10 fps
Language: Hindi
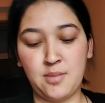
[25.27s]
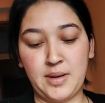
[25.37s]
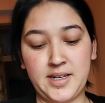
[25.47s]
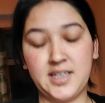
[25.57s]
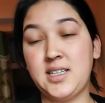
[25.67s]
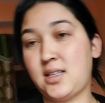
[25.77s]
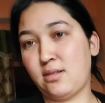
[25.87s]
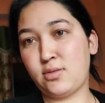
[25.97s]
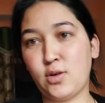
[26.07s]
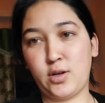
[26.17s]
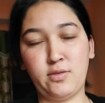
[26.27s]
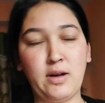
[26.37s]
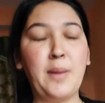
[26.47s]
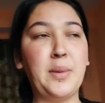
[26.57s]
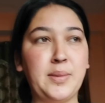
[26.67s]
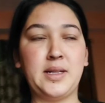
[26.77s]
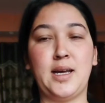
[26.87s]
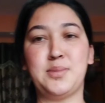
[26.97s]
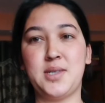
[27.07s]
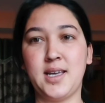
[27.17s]
पंटिंग की तरफ को और वहाँ पर मिलते हैं
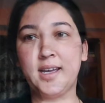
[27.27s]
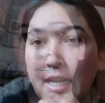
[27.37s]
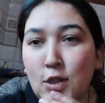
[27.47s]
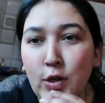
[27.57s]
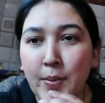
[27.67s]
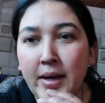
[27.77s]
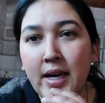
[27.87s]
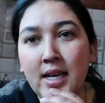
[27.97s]
आपसे फिलहाल जो है मैं